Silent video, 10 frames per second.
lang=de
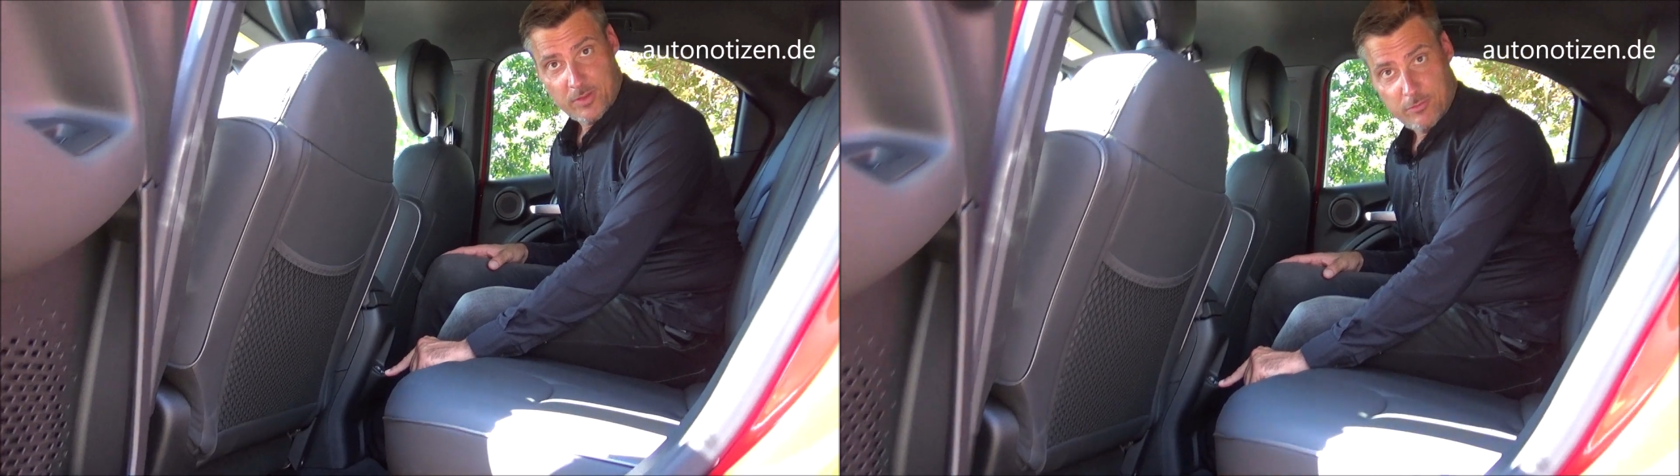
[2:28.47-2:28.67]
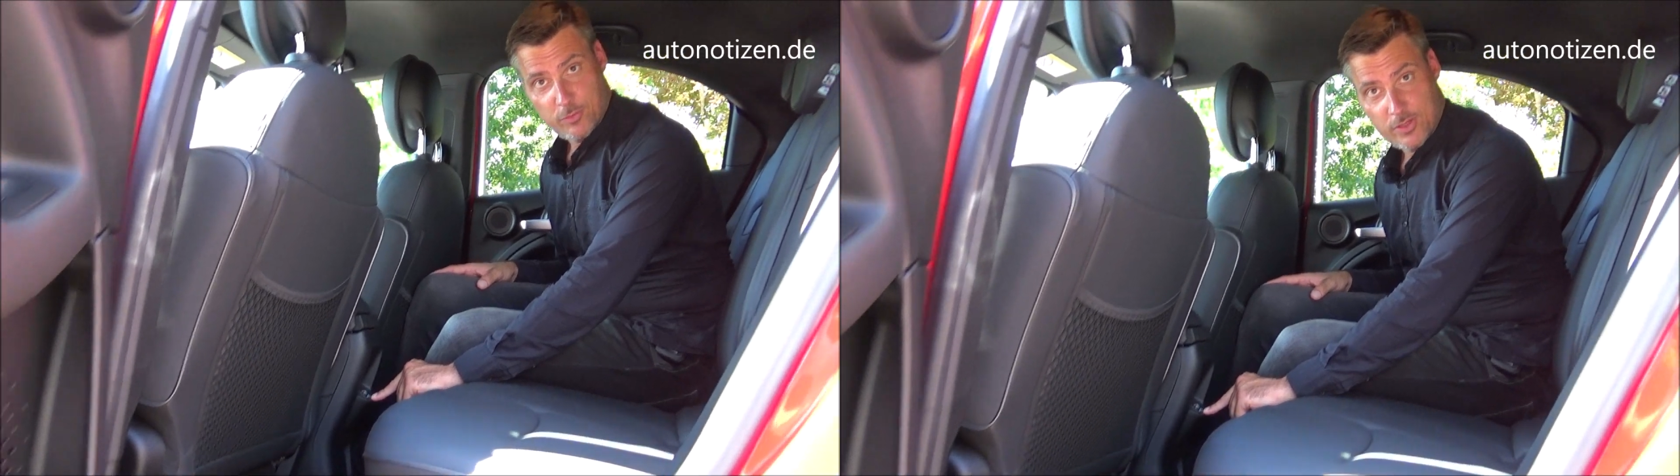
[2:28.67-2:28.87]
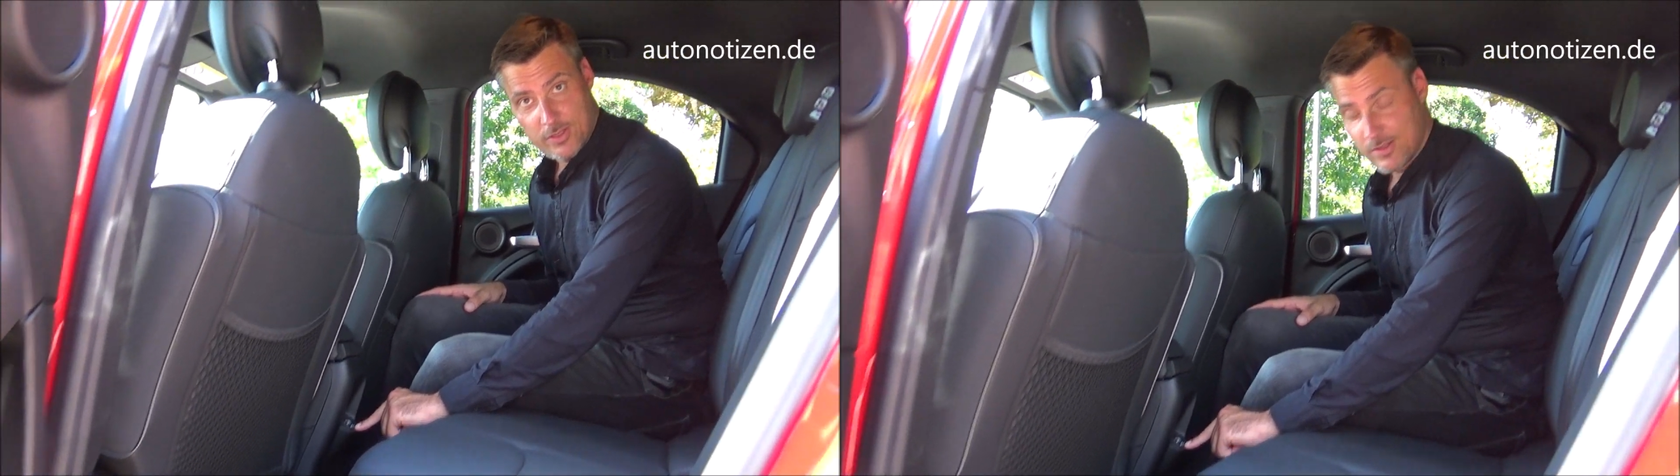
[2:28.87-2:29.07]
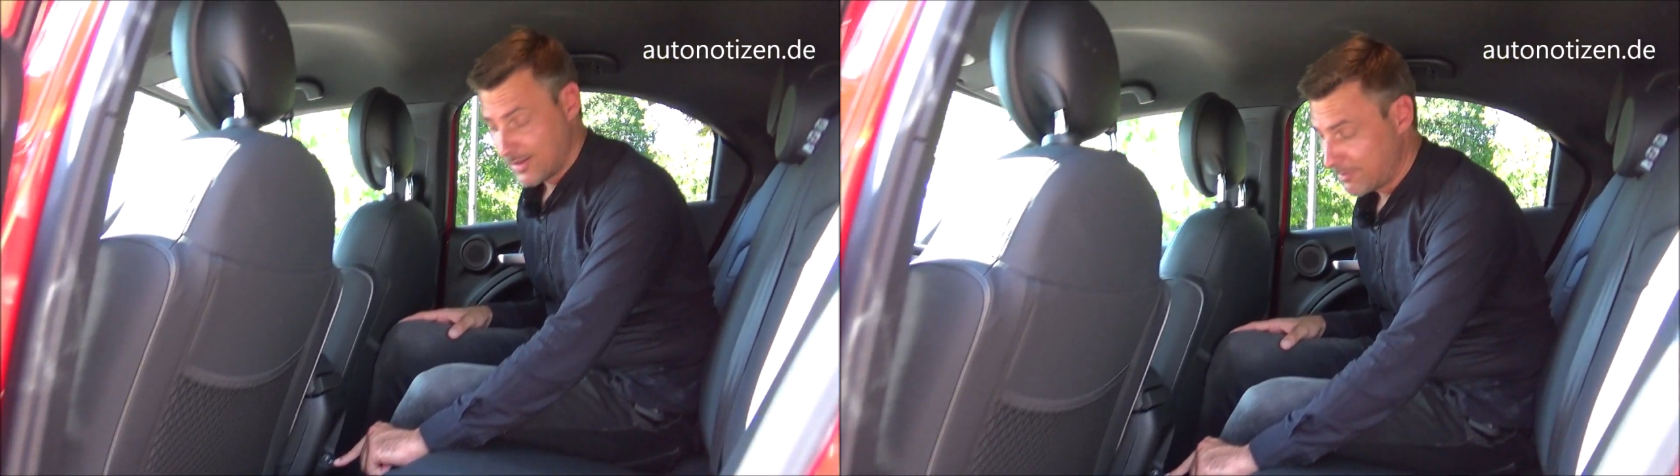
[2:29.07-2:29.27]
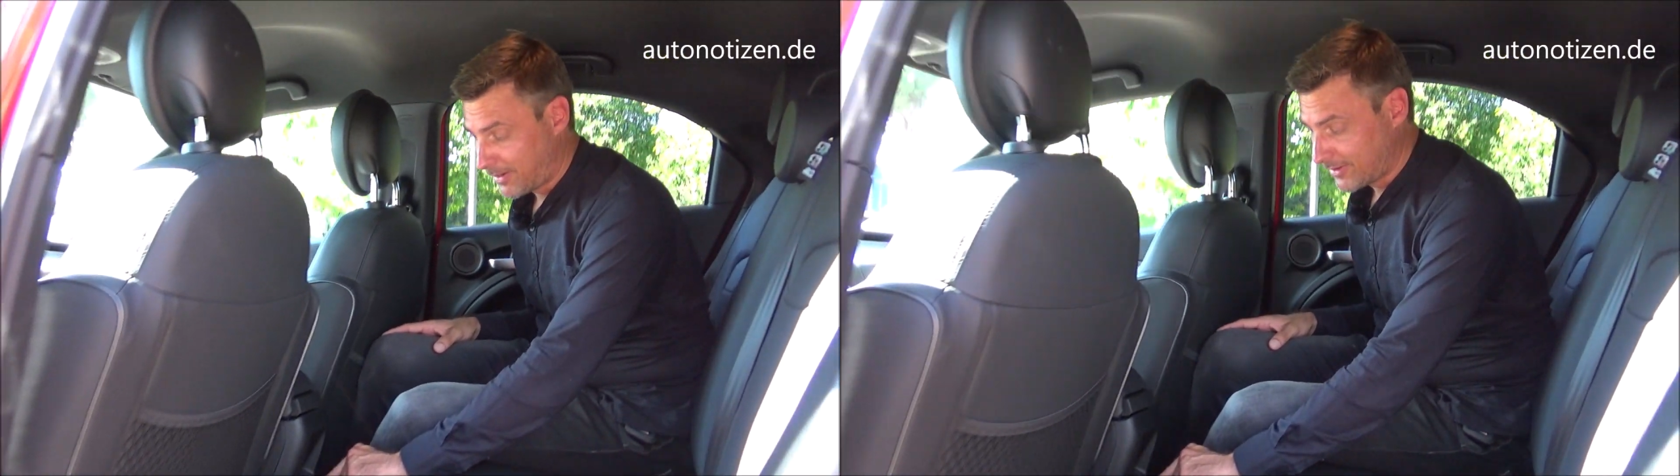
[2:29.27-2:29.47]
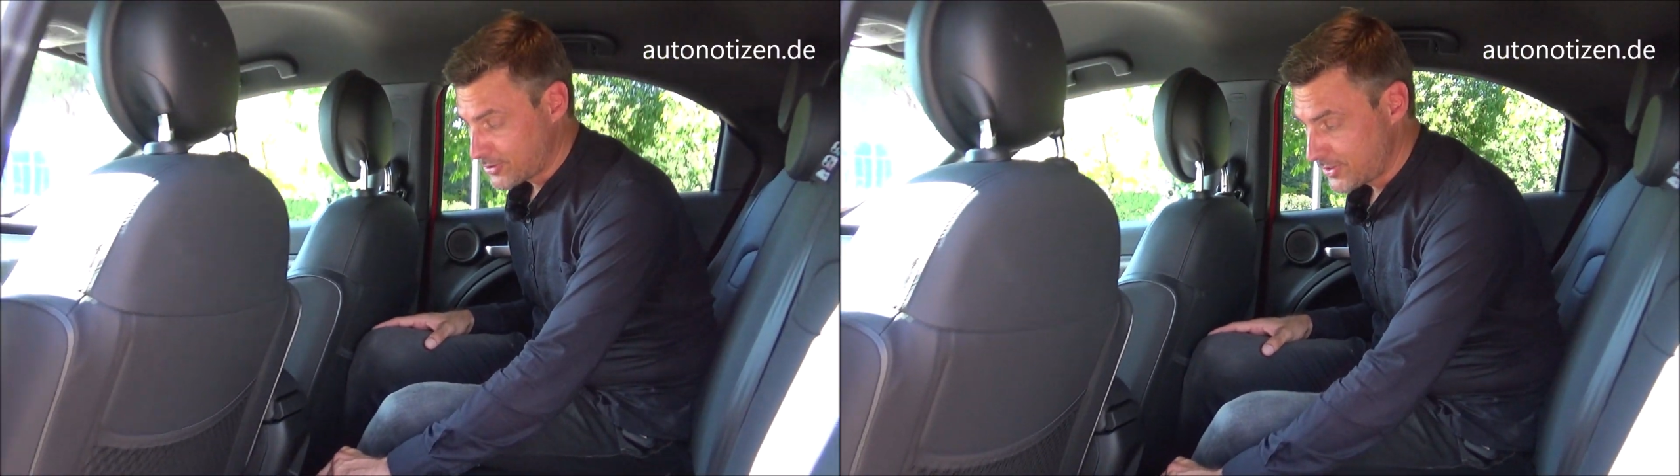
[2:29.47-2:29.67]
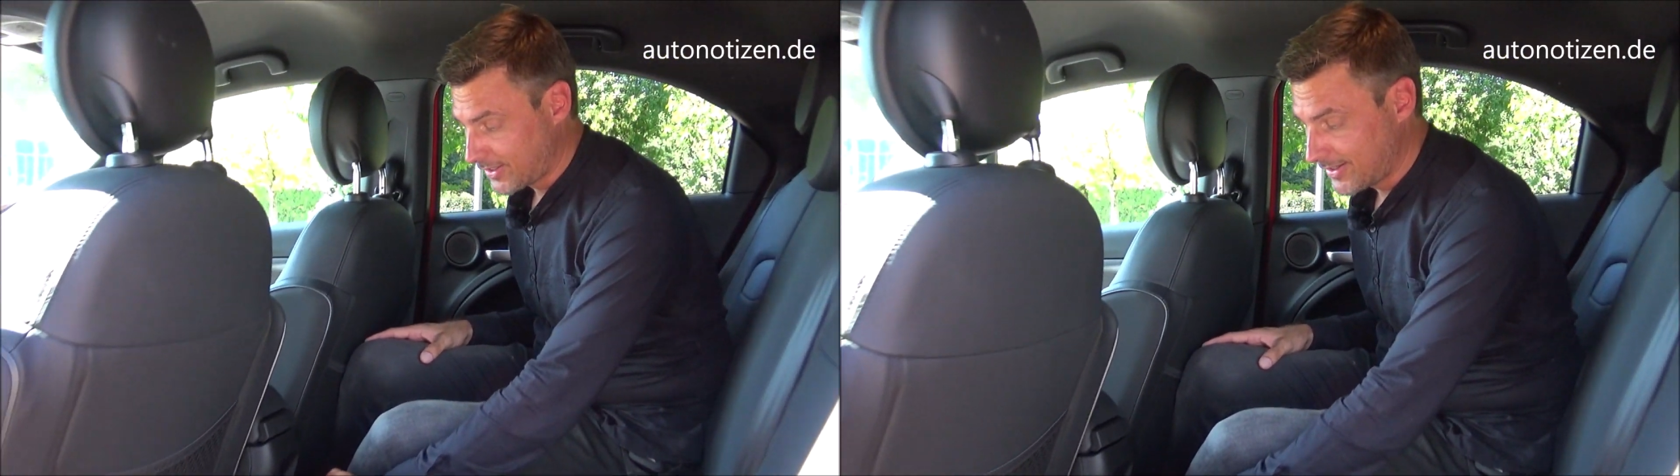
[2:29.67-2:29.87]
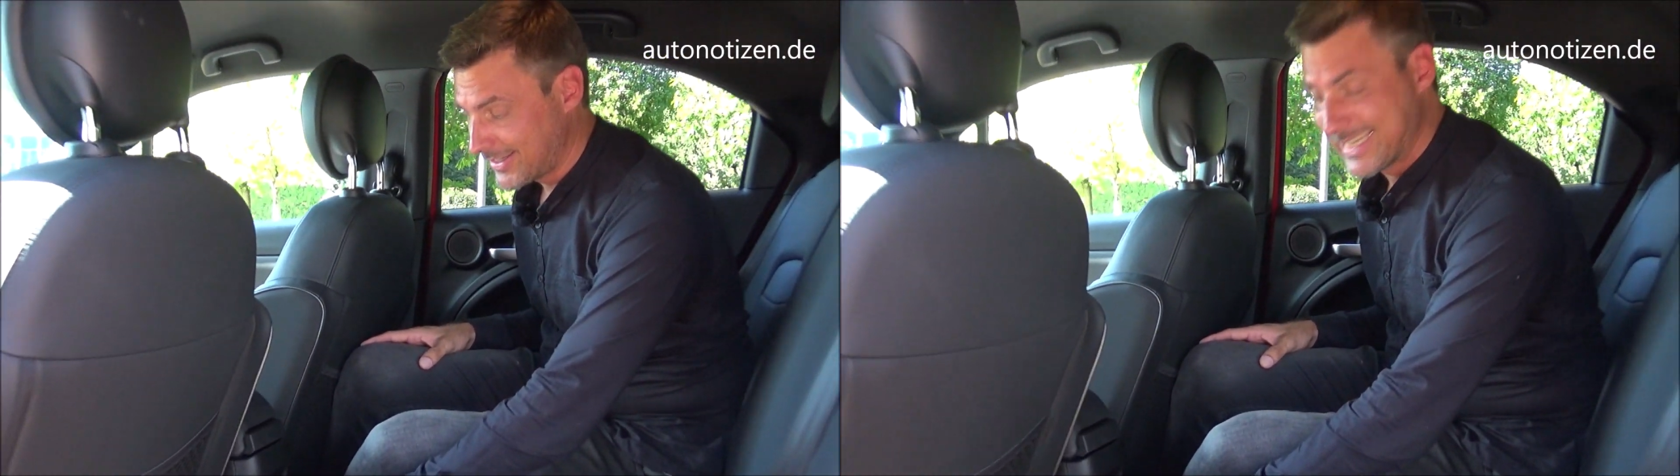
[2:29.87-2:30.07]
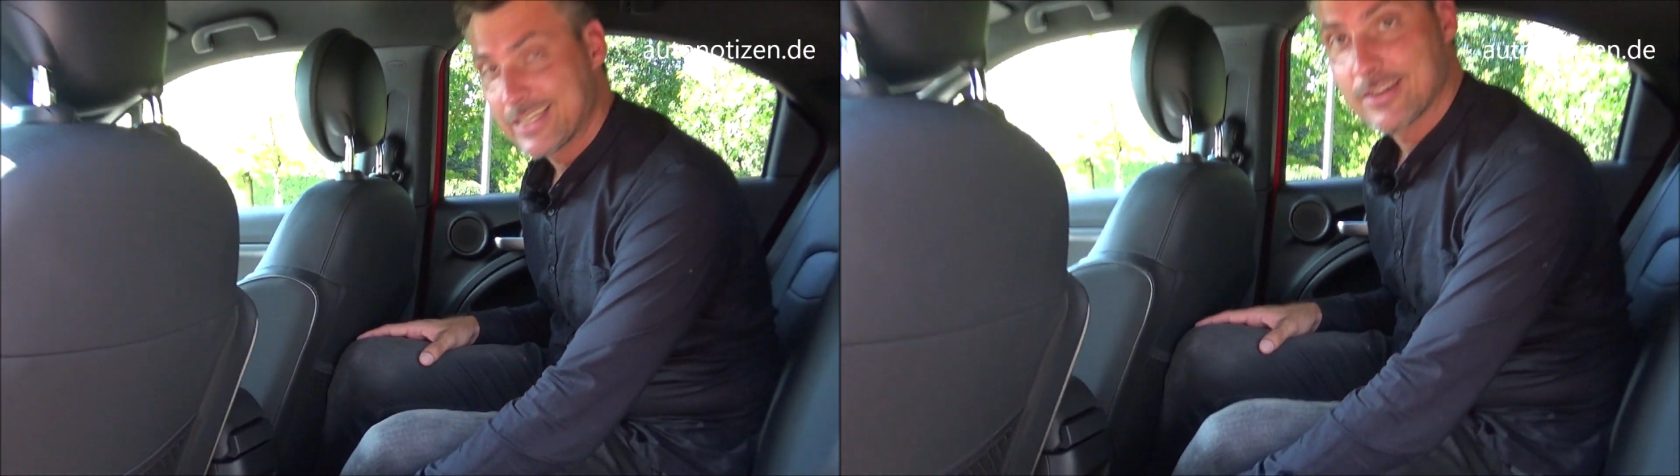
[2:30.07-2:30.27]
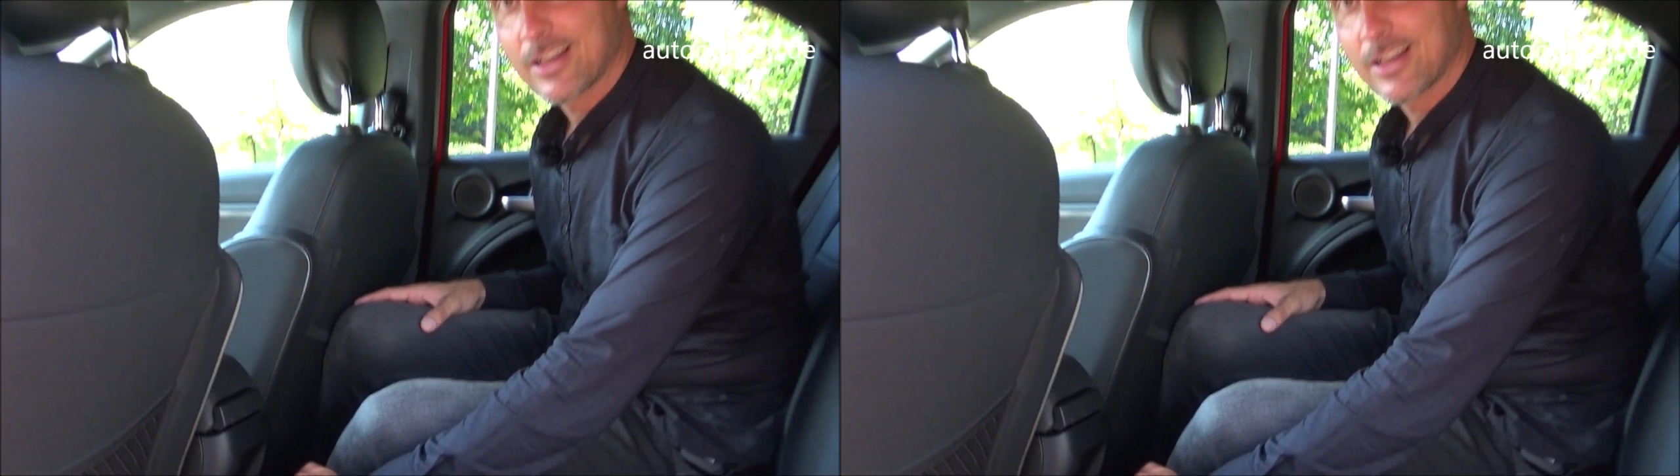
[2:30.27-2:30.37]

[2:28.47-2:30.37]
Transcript: für die Passagiere. Hinten